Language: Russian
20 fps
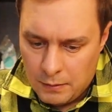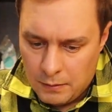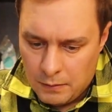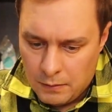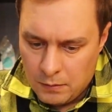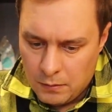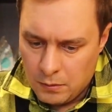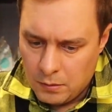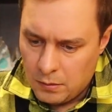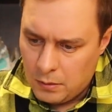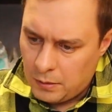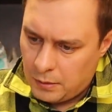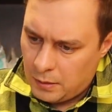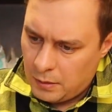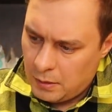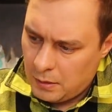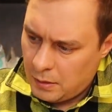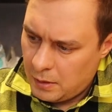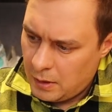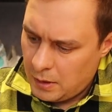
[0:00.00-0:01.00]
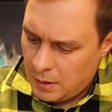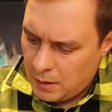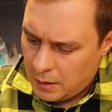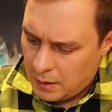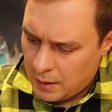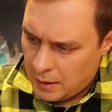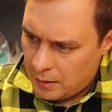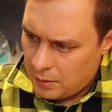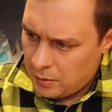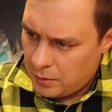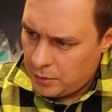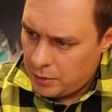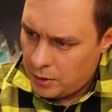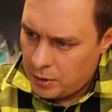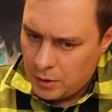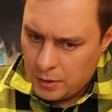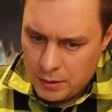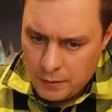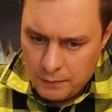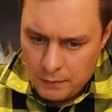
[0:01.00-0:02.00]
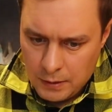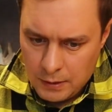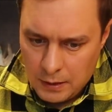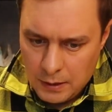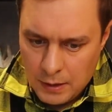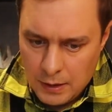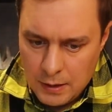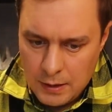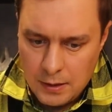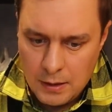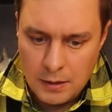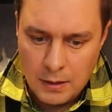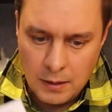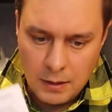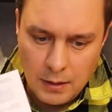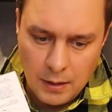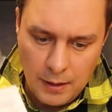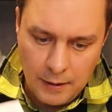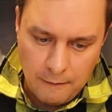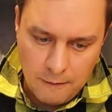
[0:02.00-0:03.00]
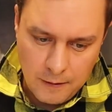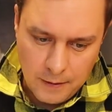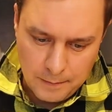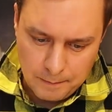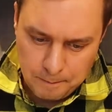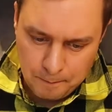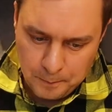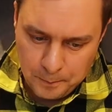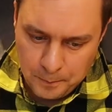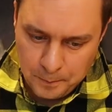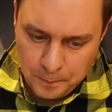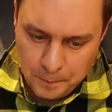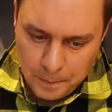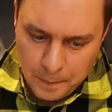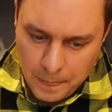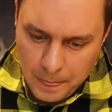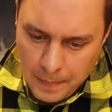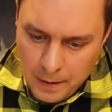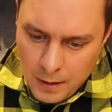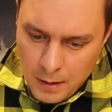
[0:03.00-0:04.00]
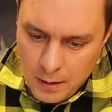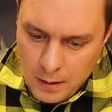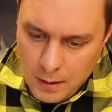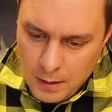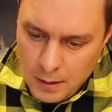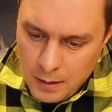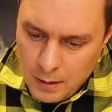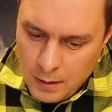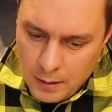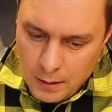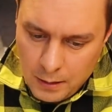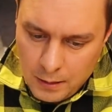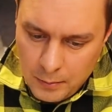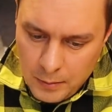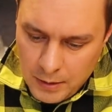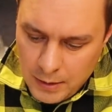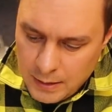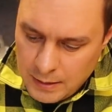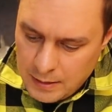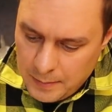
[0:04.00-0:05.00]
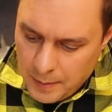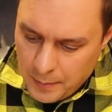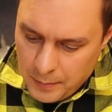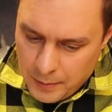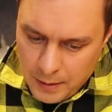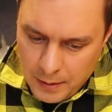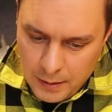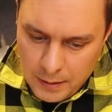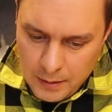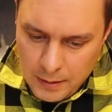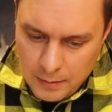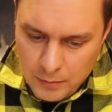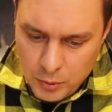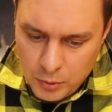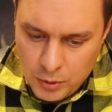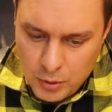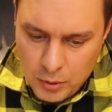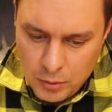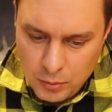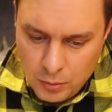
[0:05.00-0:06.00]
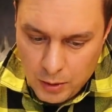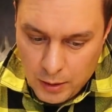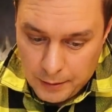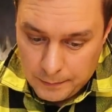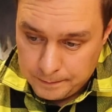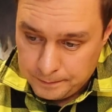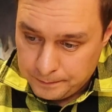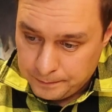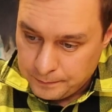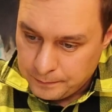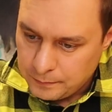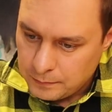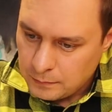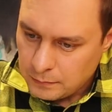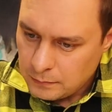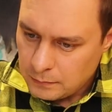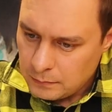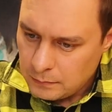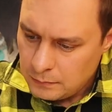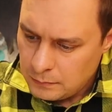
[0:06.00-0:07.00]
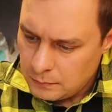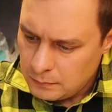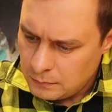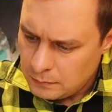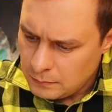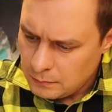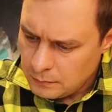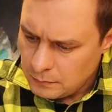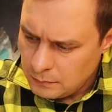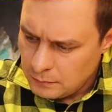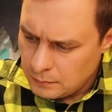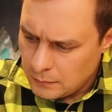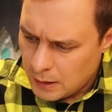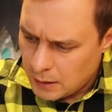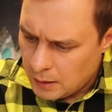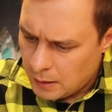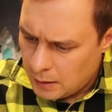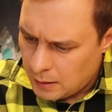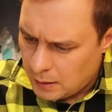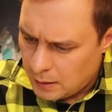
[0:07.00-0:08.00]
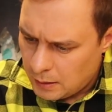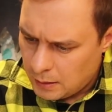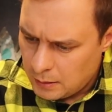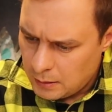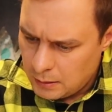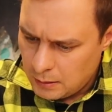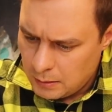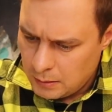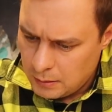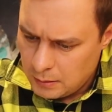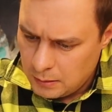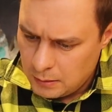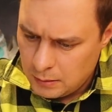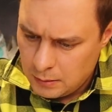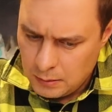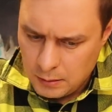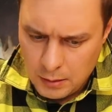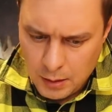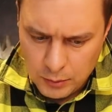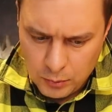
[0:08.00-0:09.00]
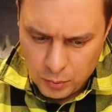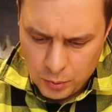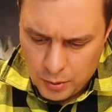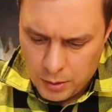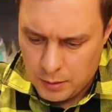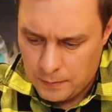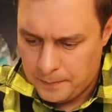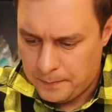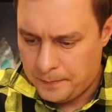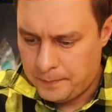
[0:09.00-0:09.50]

Вот. И, короче, в этой газете Дайва рекомендации по правильной намотке шнура на катушке.